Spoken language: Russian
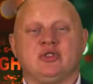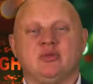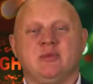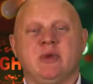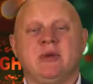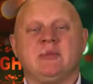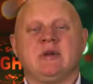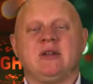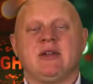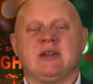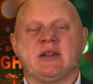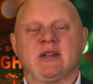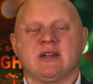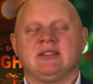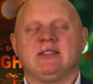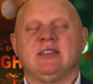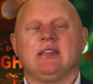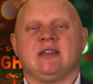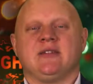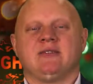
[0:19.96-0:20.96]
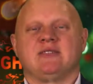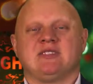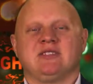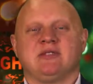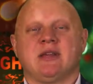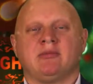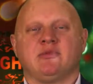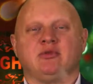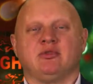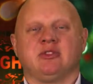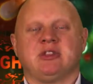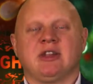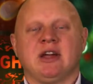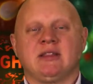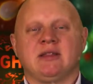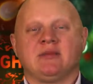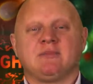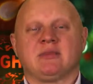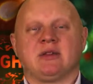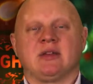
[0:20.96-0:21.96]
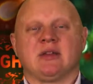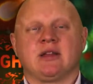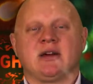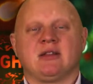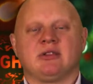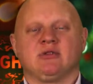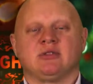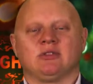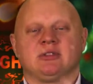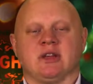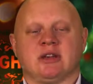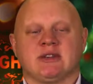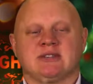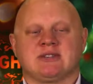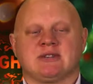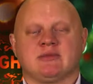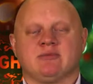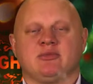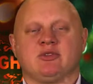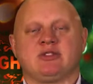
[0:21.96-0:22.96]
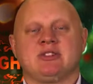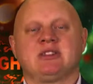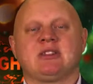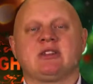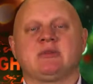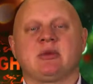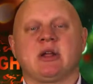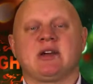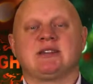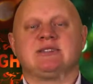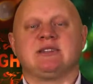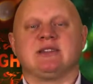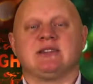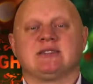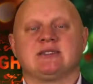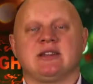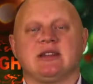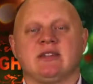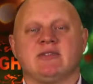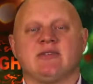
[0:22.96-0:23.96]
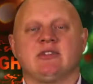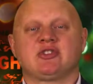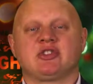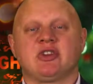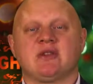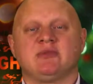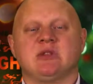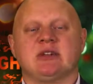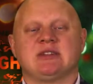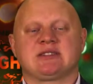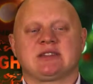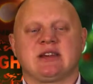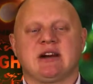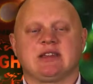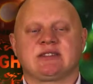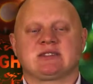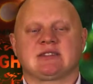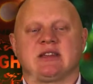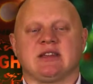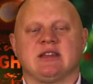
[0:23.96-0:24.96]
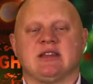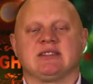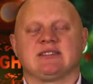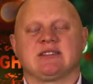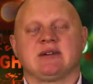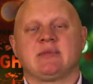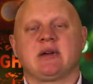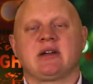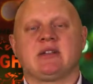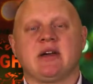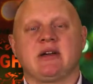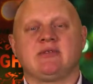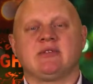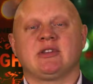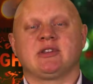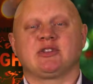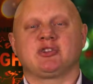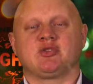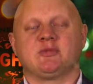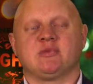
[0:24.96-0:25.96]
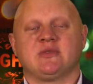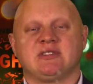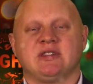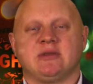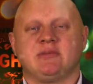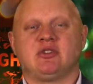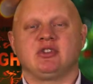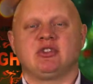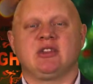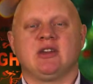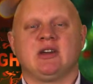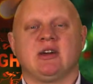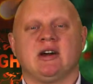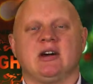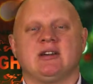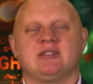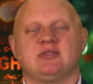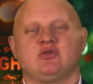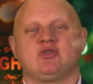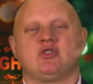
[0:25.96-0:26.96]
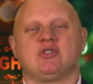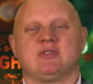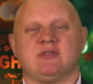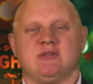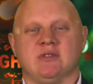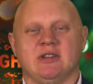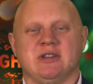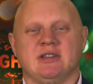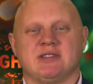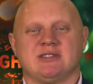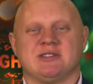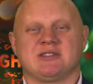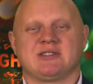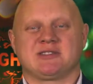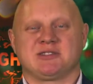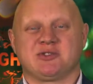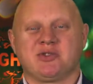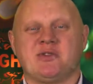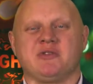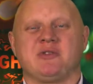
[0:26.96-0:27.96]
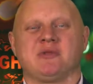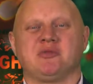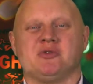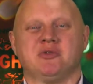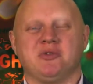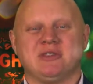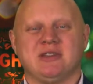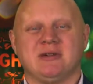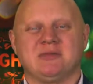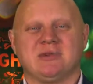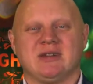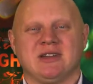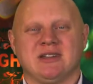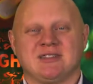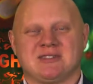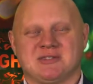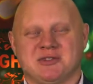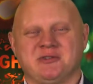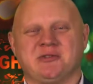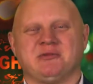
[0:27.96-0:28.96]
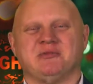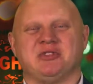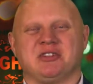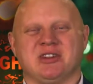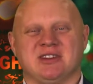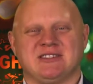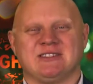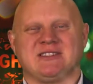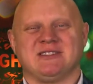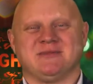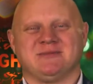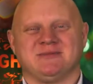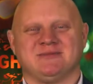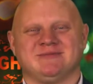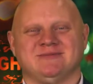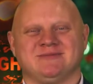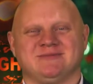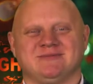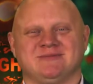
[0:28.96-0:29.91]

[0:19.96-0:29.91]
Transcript: любимые и родные всегда будут рядом и радуют нас. Пусть этот праздник станет волшебной сказкой и самое главное, чтобы все мечты осуществились. С Новым годом, с новым счастьем!